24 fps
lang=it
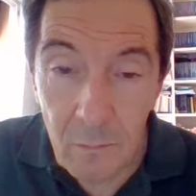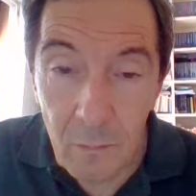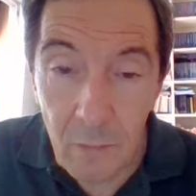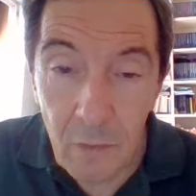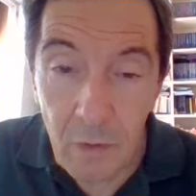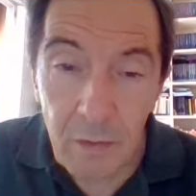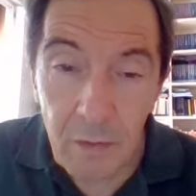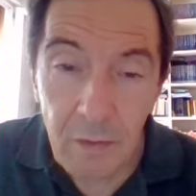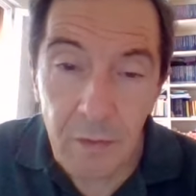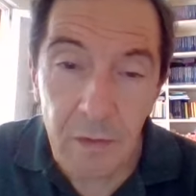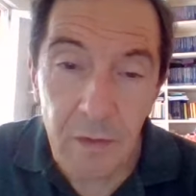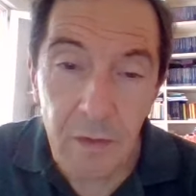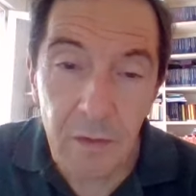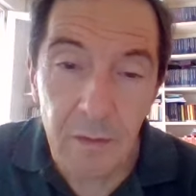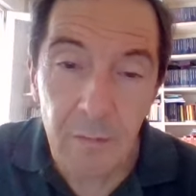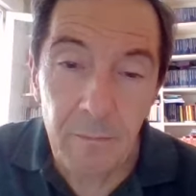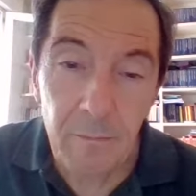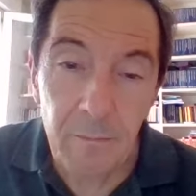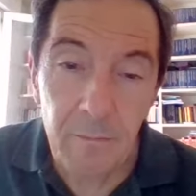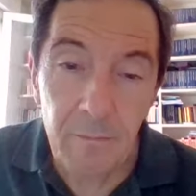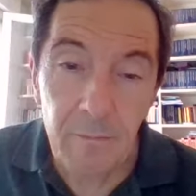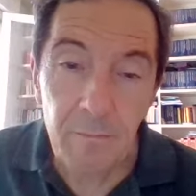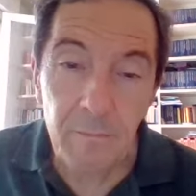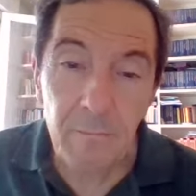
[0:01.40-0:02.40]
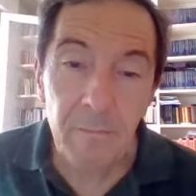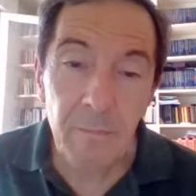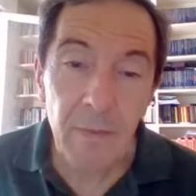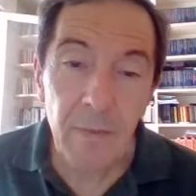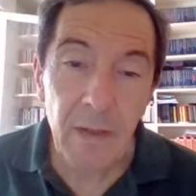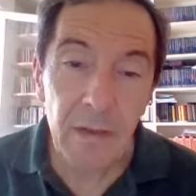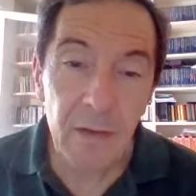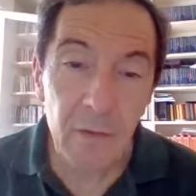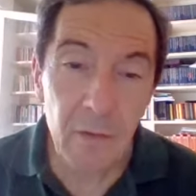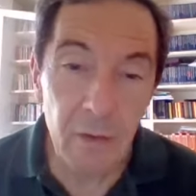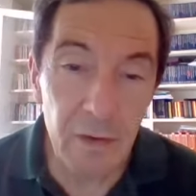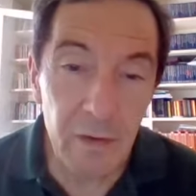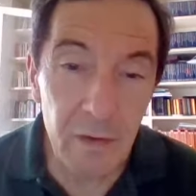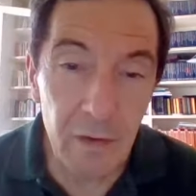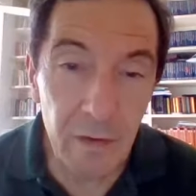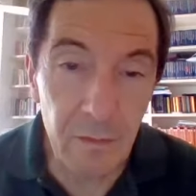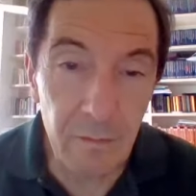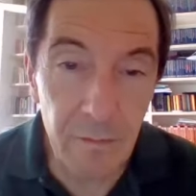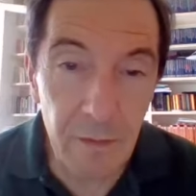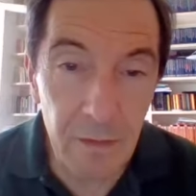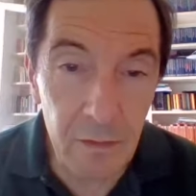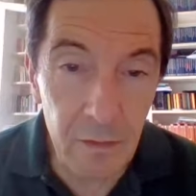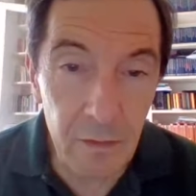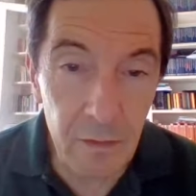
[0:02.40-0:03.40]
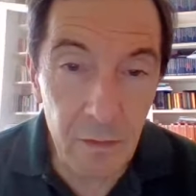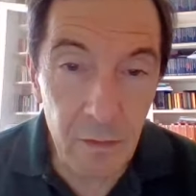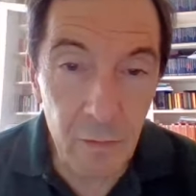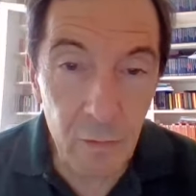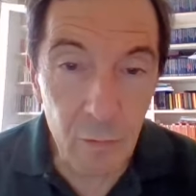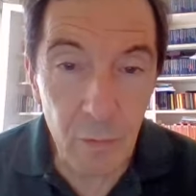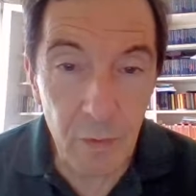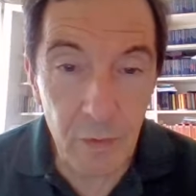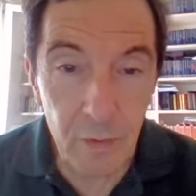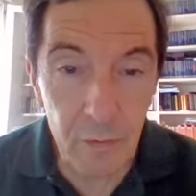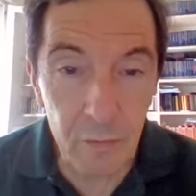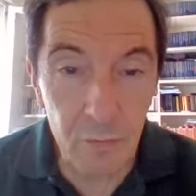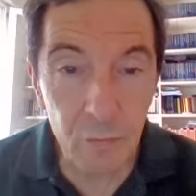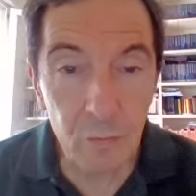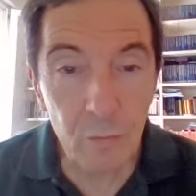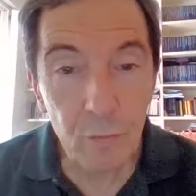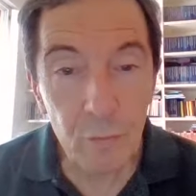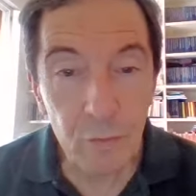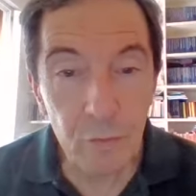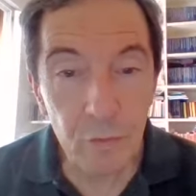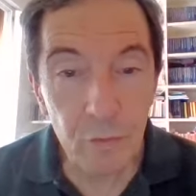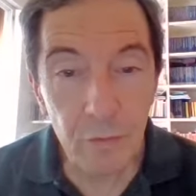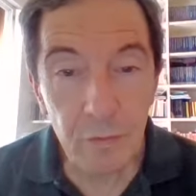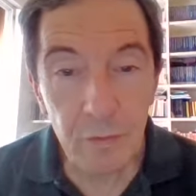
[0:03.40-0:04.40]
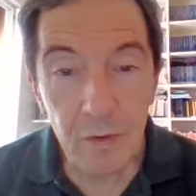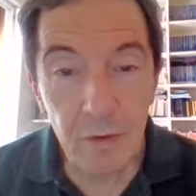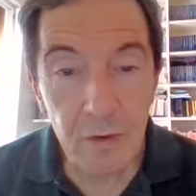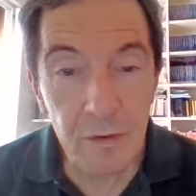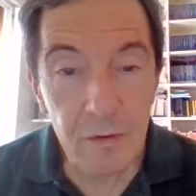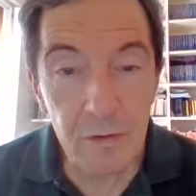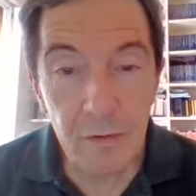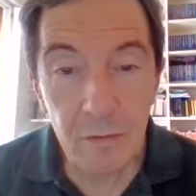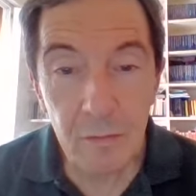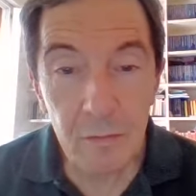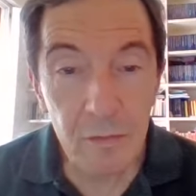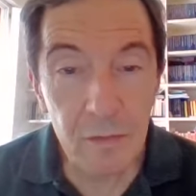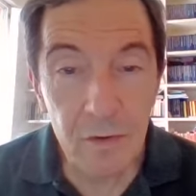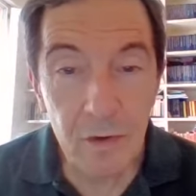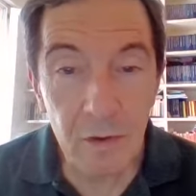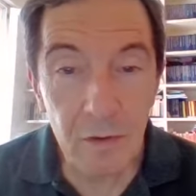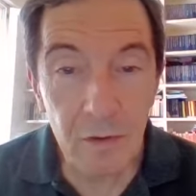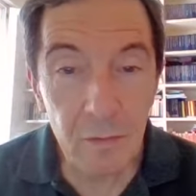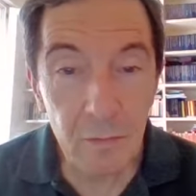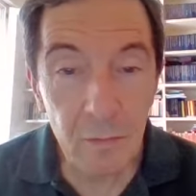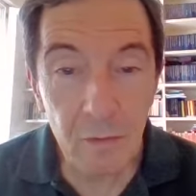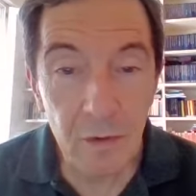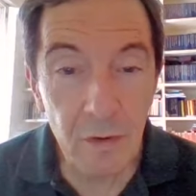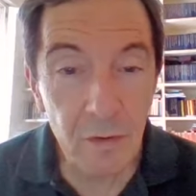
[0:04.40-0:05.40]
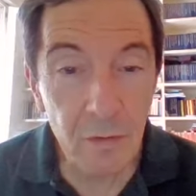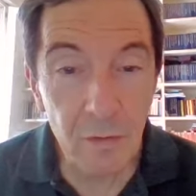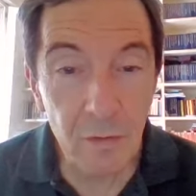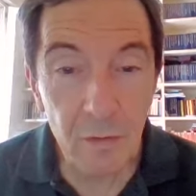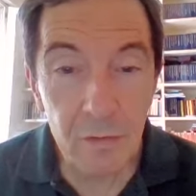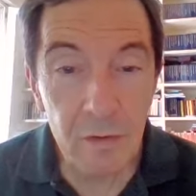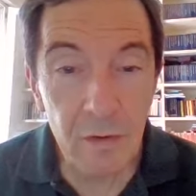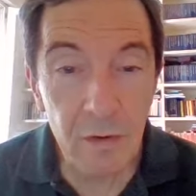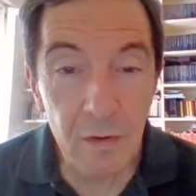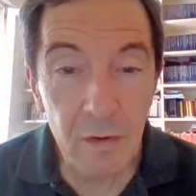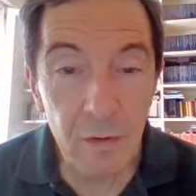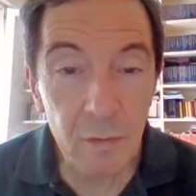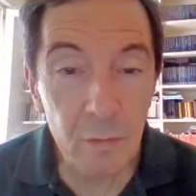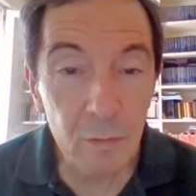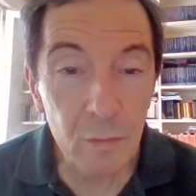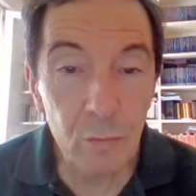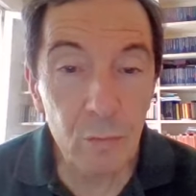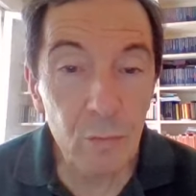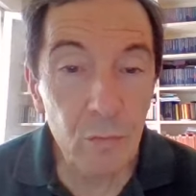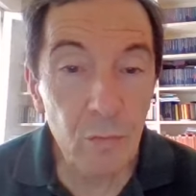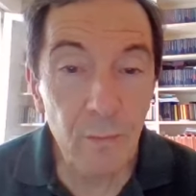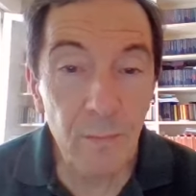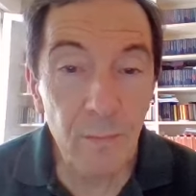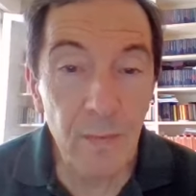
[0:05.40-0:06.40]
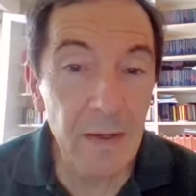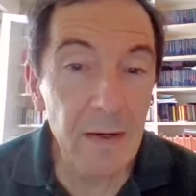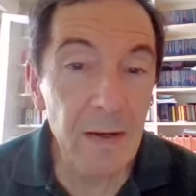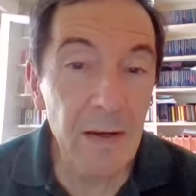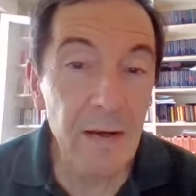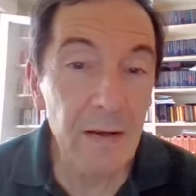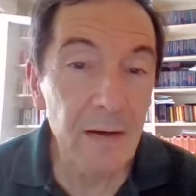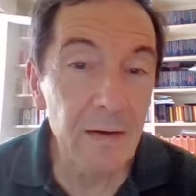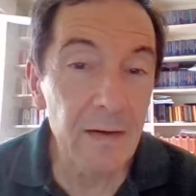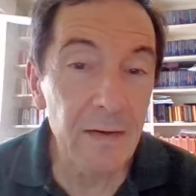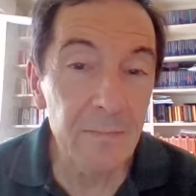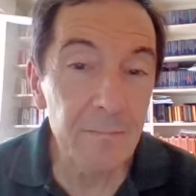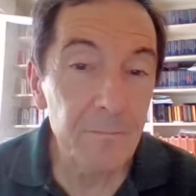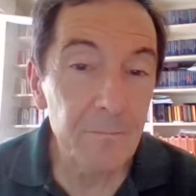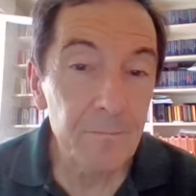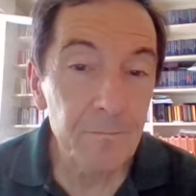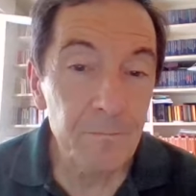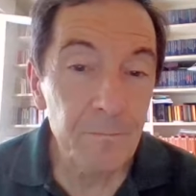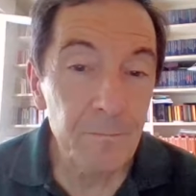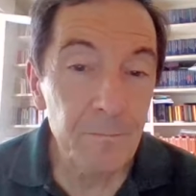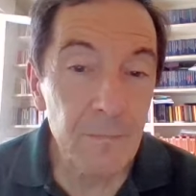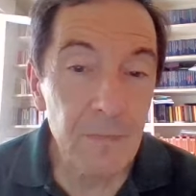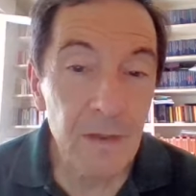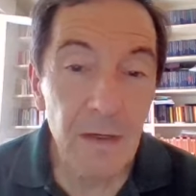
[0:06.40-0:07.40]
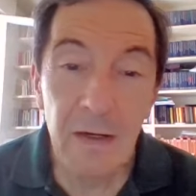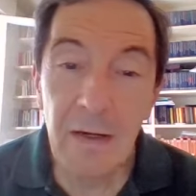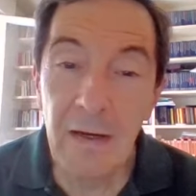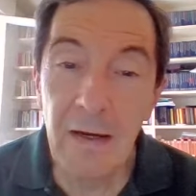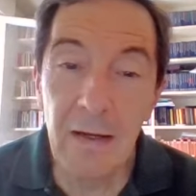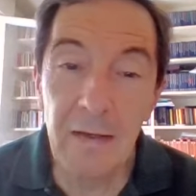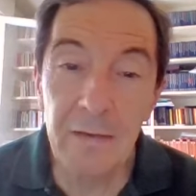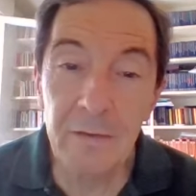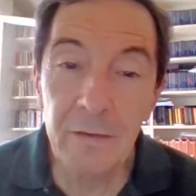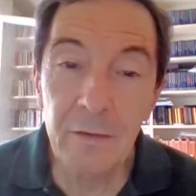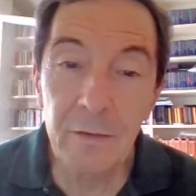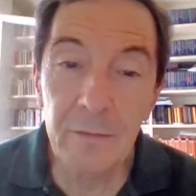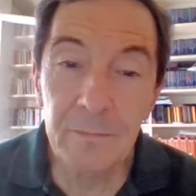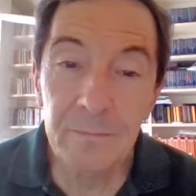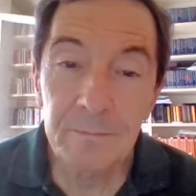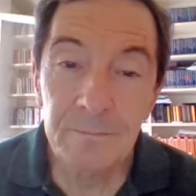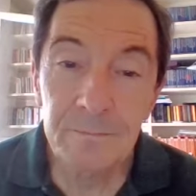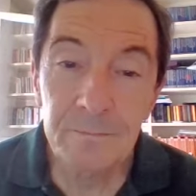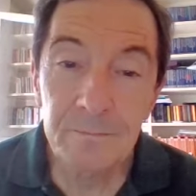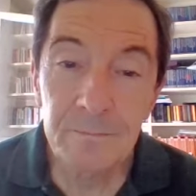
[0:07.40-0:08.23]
Buon eh, mercoledì 22 giugno, inizio dicendo una cosa del tutto banale, è caldo.